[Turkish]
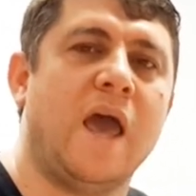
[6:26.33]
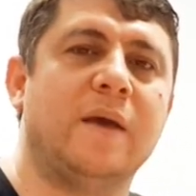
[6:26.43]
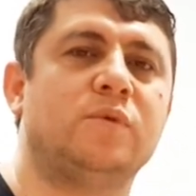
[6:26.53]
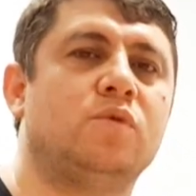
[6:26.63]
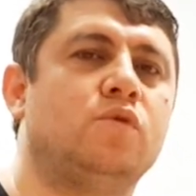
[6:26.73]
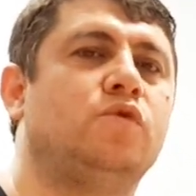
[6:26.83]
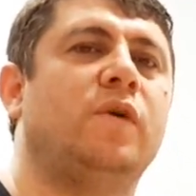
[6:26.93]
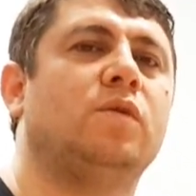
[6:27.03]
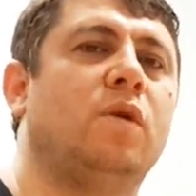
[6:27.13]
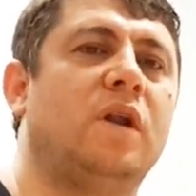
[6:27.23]
hepsi
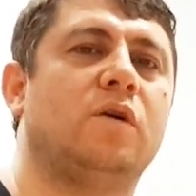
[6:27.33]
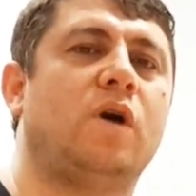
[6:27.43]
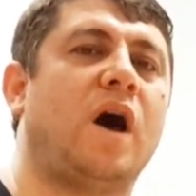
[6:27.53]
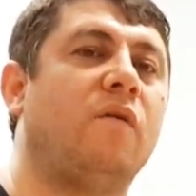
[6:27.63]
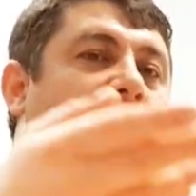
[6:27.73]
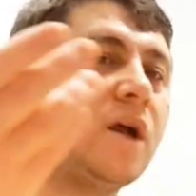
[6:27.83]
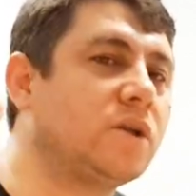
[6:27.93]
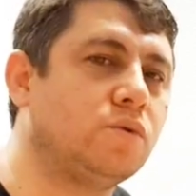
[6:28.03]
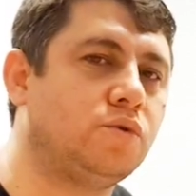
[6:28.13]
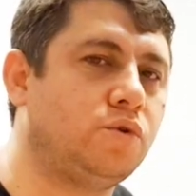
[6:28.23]
rüşvet olarak
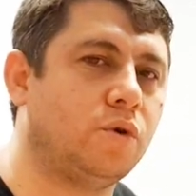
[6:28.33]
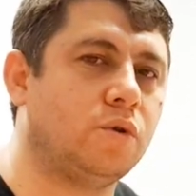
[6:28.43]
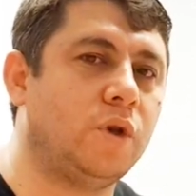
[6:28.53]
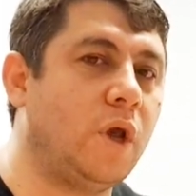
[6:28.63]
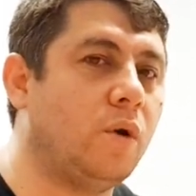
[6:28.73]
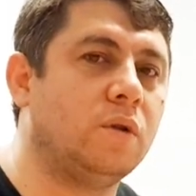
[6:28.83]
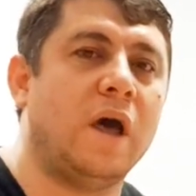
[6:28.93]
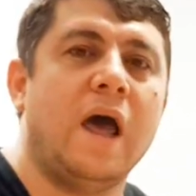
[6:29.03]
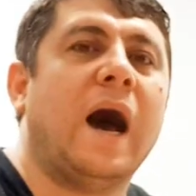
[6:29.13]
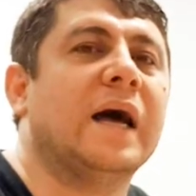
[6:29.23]
havalarda uçuşuyordu. Ne oldu?
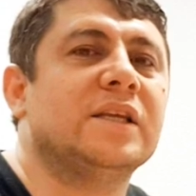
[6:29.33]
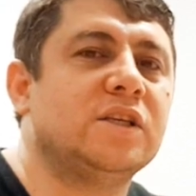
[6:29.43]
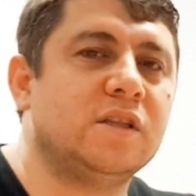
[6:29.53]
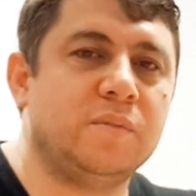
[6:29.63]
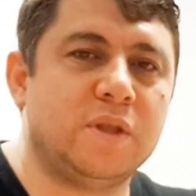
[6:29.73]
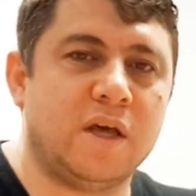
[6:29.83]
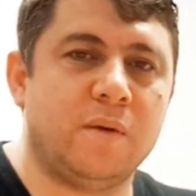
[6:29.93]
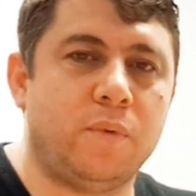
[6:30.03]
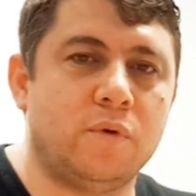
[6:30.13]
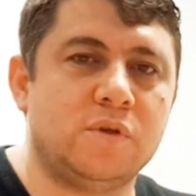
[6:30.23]
Hadi şimdi bir tane
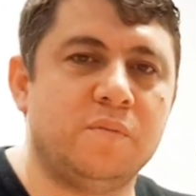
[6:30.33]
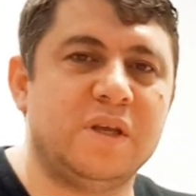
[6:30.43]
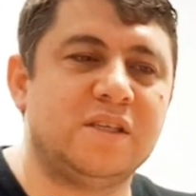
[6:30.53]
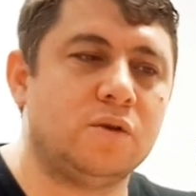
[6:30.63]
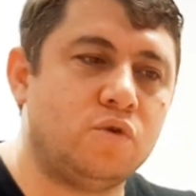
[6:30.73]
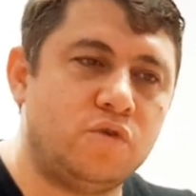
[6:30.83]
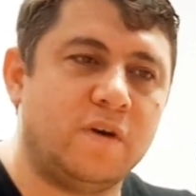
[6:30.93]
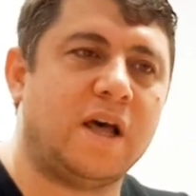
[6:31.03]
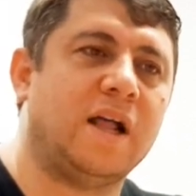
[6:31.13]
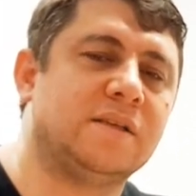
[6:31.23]
polisin birisi
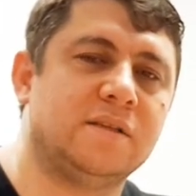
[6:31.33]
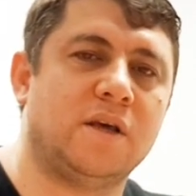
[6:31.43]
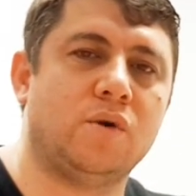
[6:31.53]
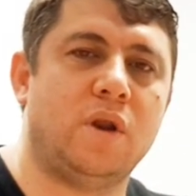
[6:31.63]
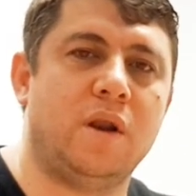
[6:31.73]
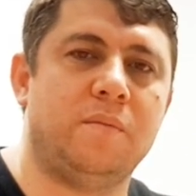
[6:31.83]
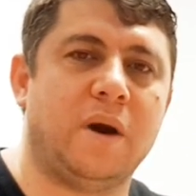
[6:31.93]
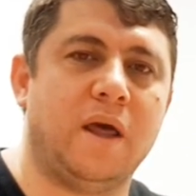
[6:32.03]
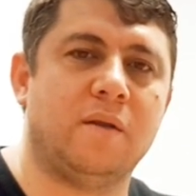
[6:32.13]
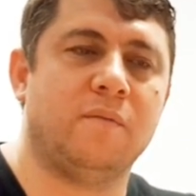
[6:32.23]
rüşvet alsın da görelim
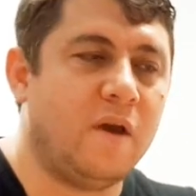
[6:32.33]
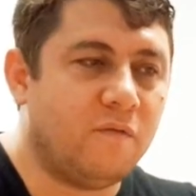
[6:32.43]
bakalım.